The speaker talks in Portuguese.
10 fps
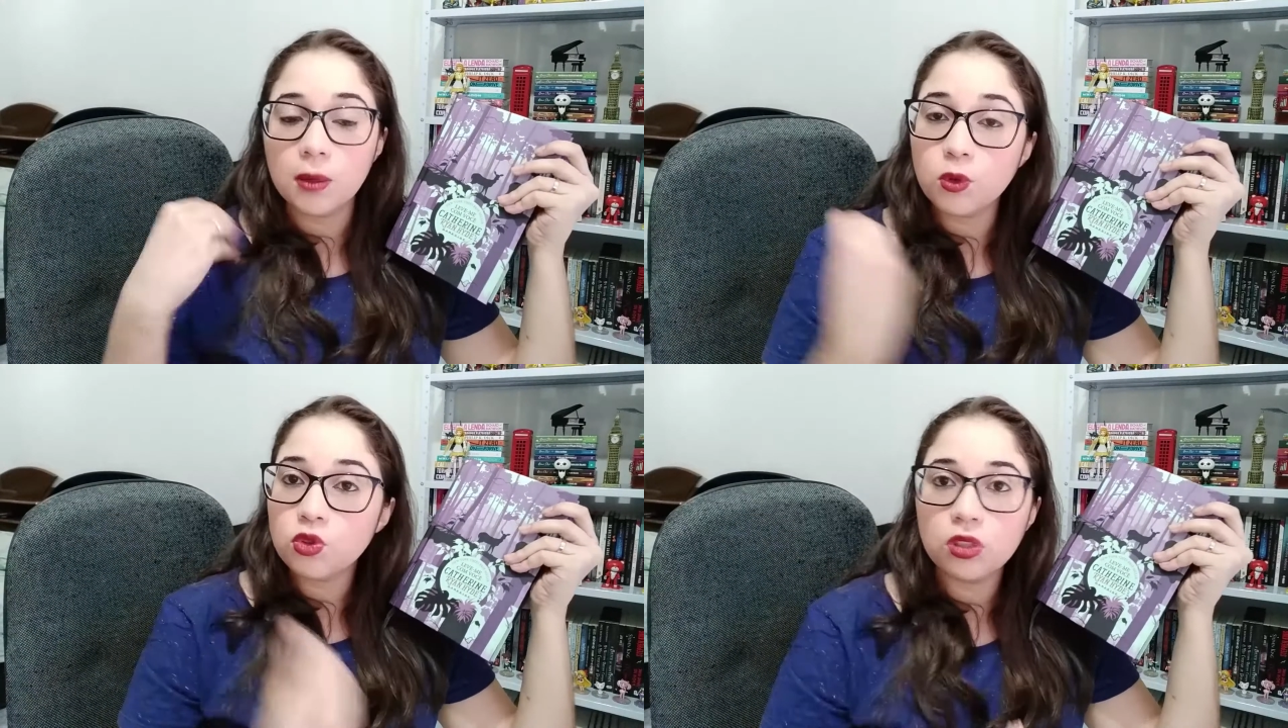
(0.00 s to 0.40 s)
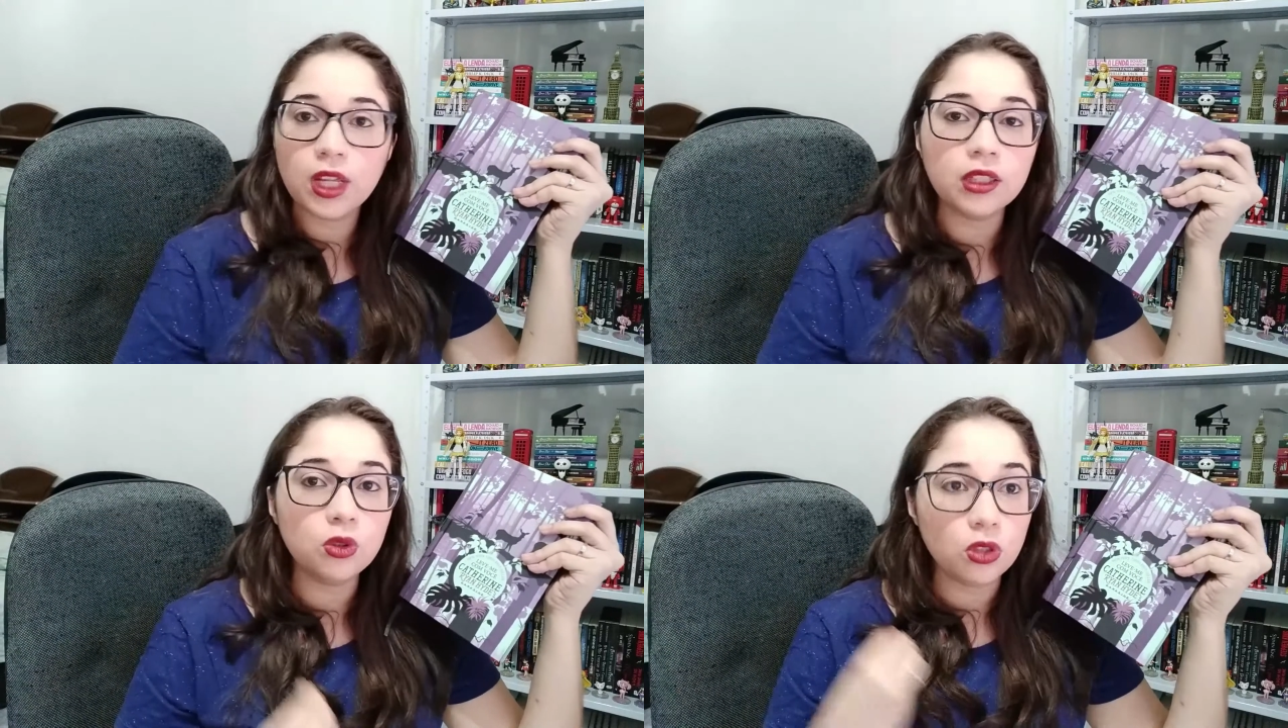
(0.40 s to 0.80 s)

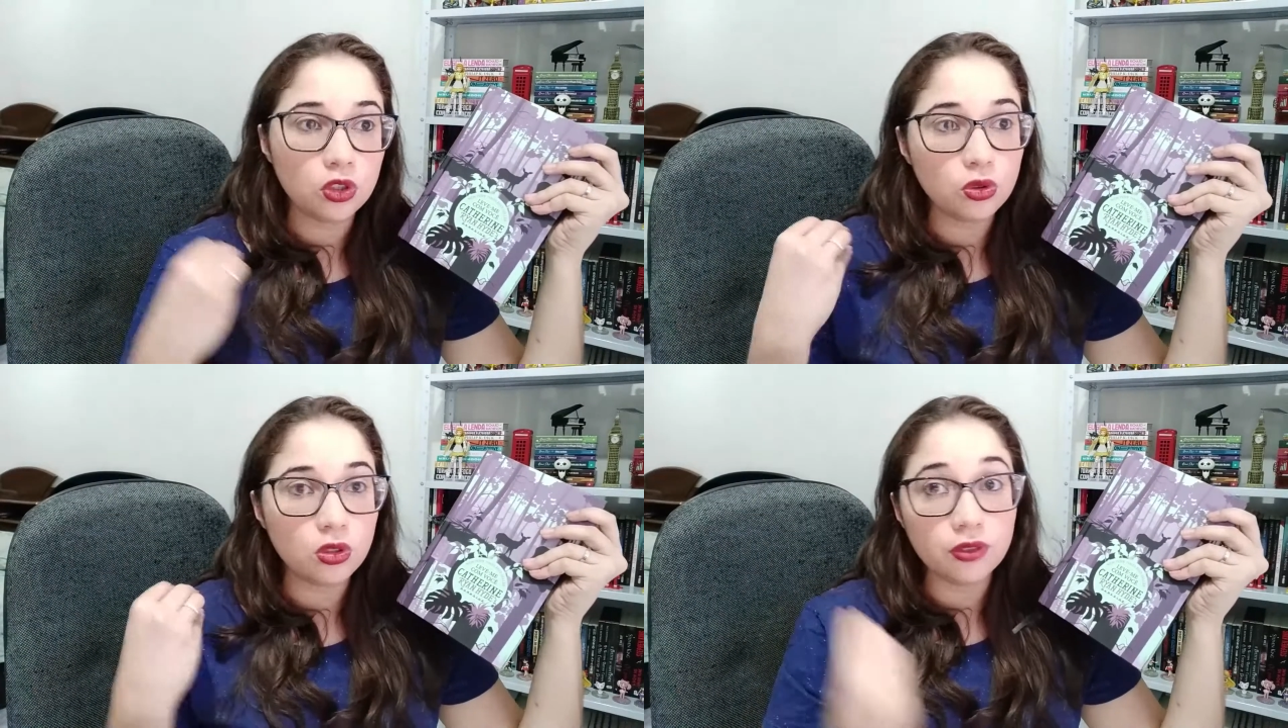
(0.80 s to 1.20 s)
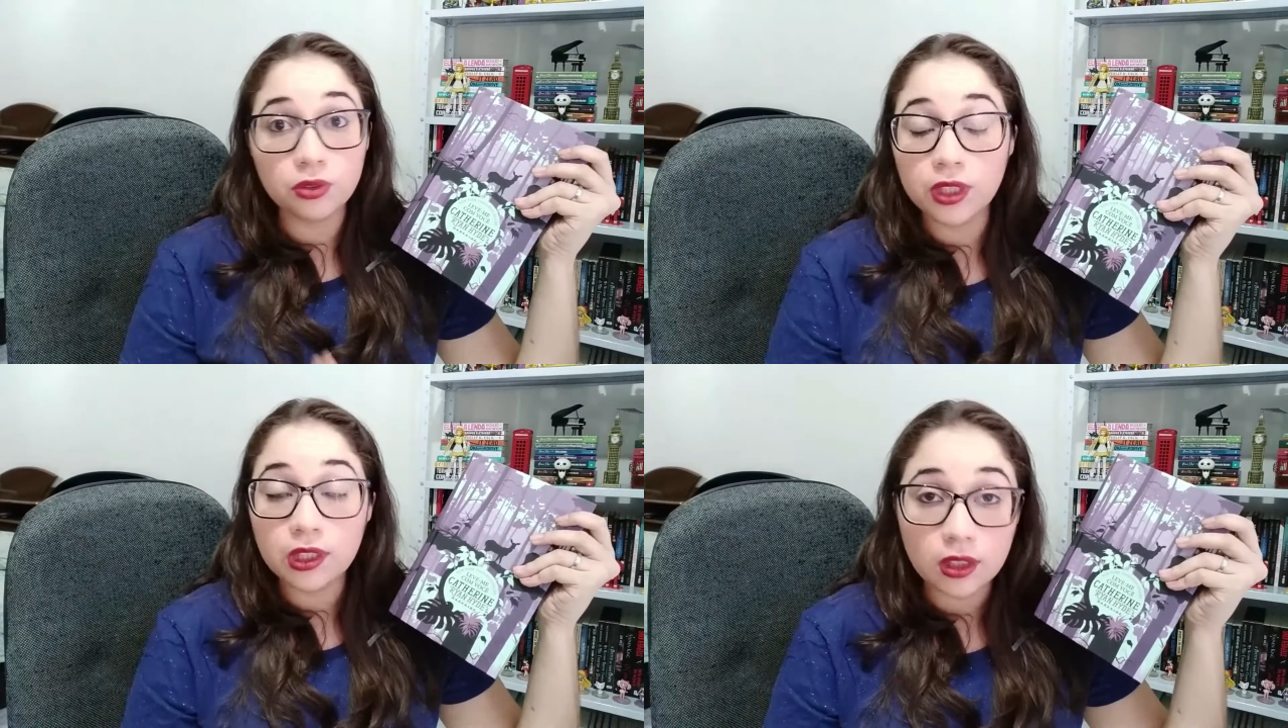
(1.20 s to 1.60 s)
emocionada durante o
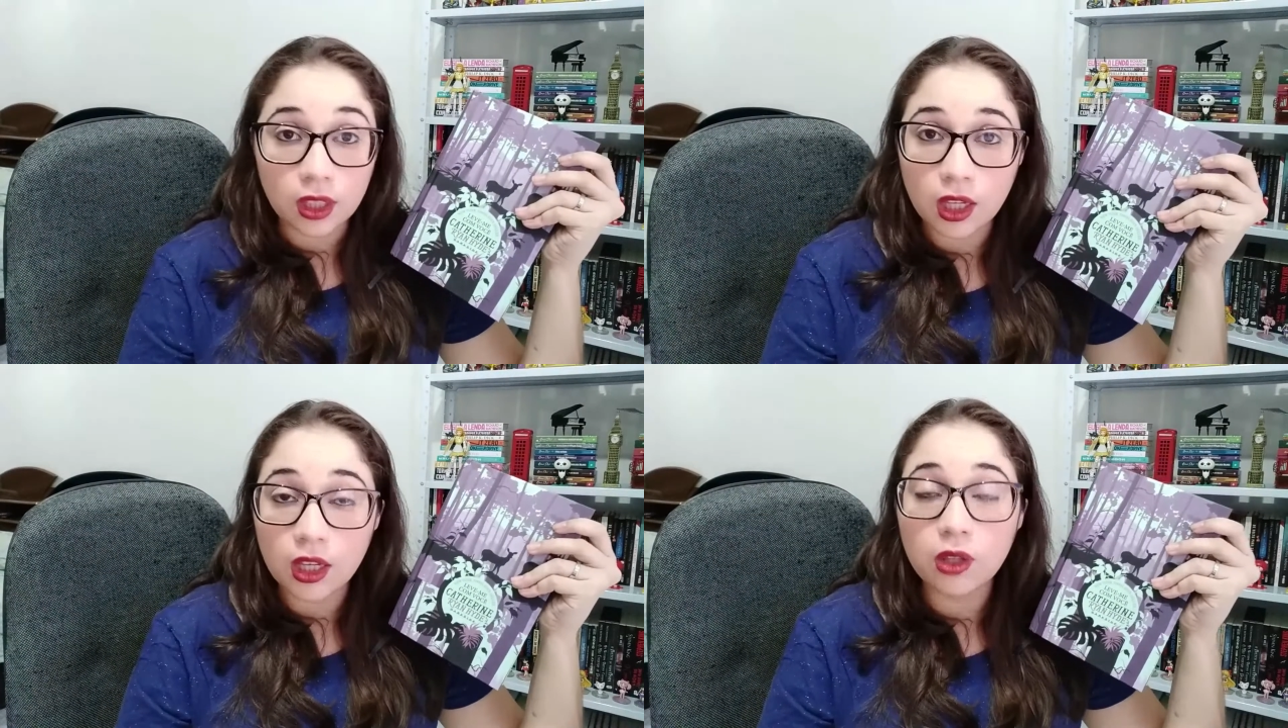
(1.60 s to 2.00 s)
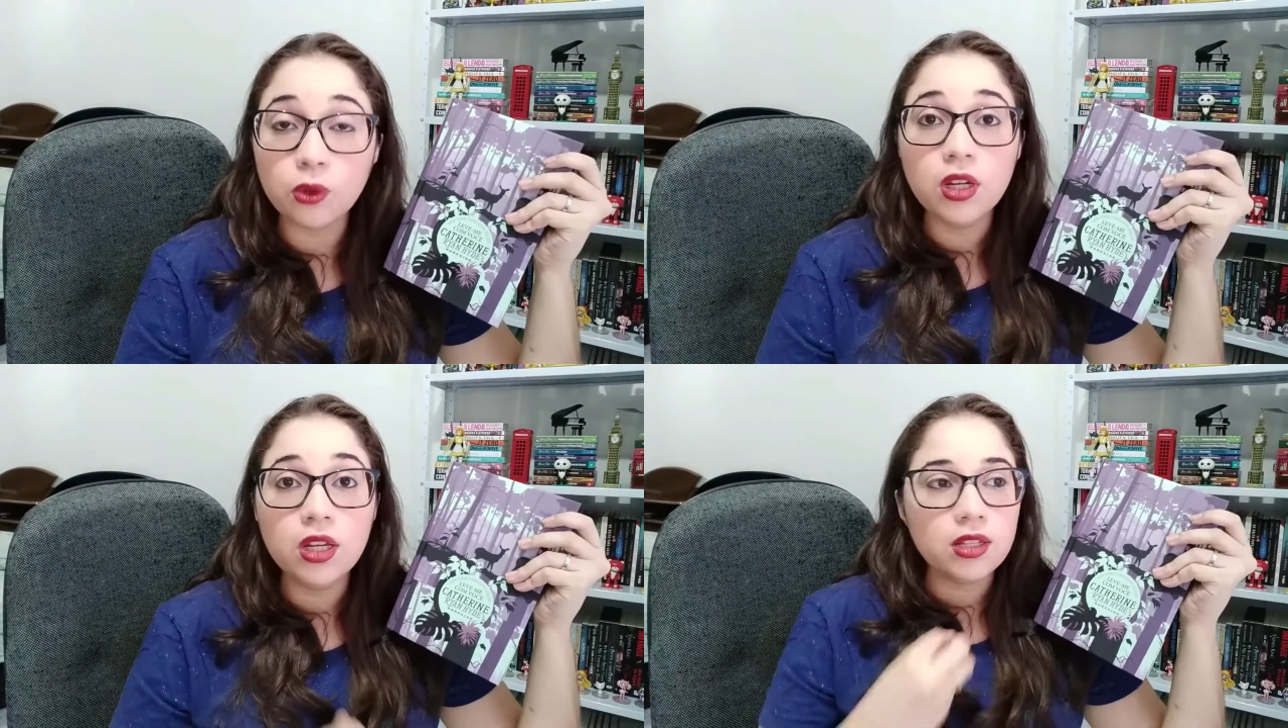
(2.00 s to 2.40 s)
livro inteiro,